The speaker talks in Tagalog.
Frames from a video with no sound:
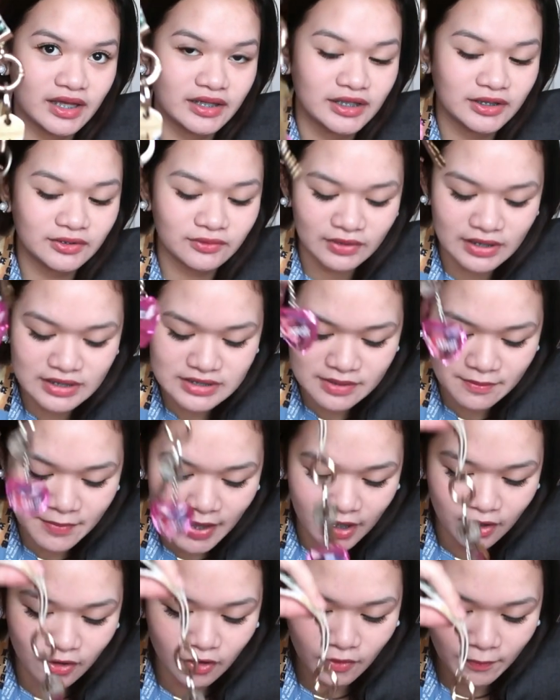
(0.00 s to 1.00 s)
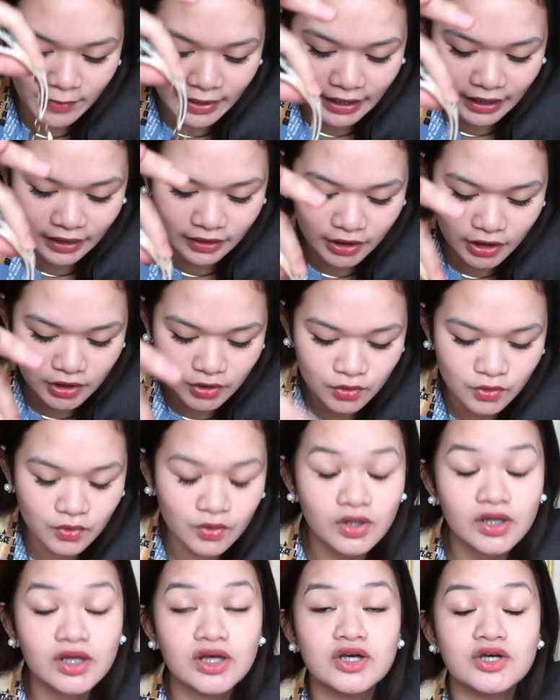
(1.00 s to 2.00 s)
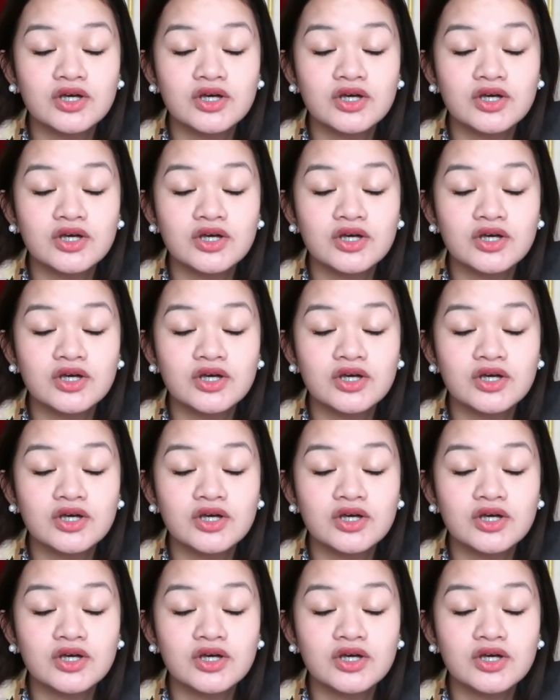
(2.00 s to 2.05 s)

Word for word: Andito na sa bag ko parati yung